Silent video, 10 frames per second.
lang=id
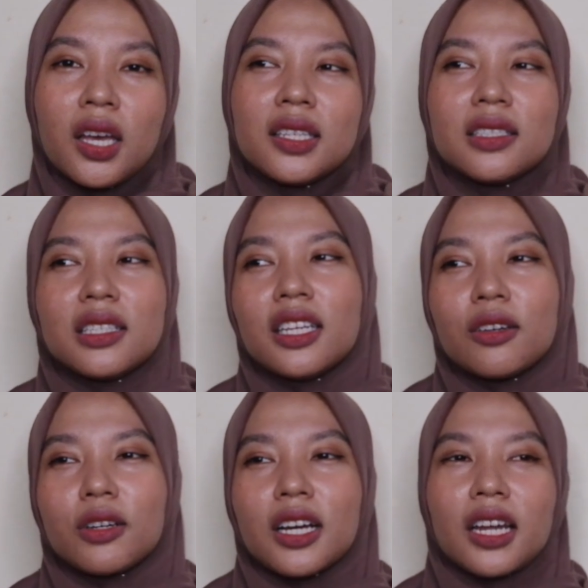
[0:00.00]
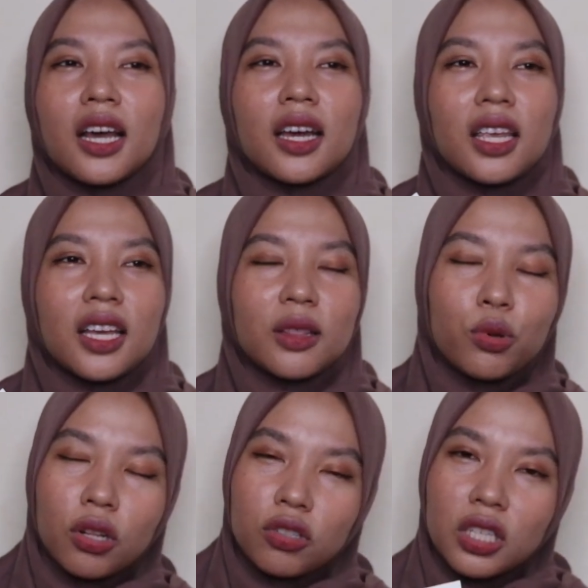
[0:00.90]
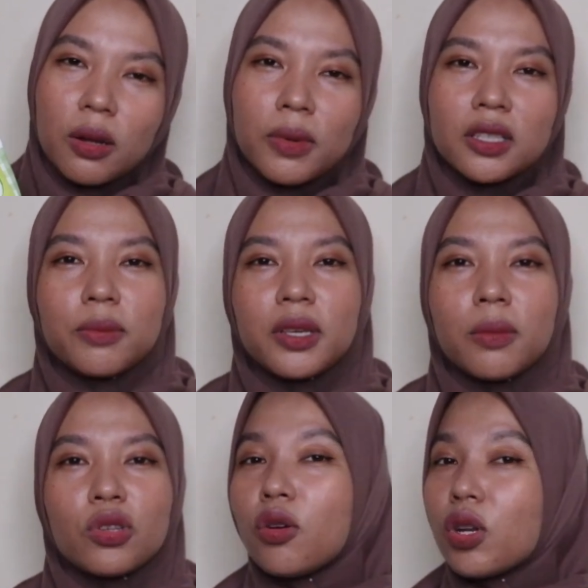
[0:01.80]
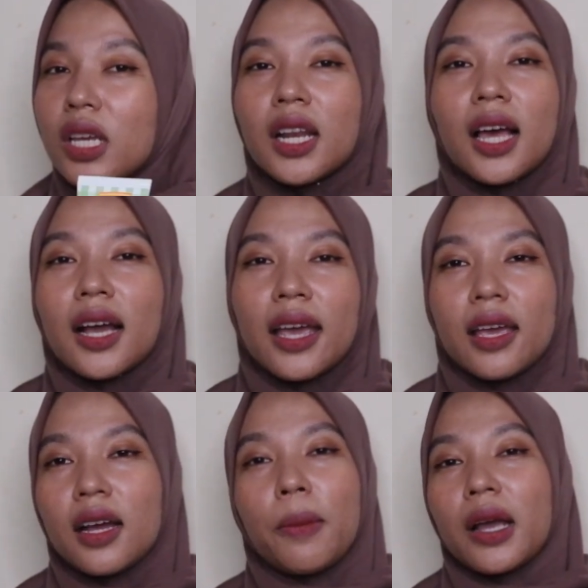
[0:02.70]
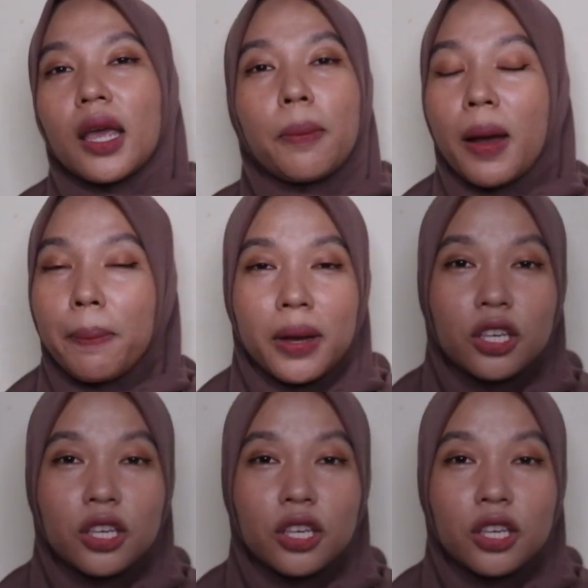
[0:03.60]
jadi kena keringat pun atau segala macam ya baunya udah hilang kayak nggak pakai apa-apa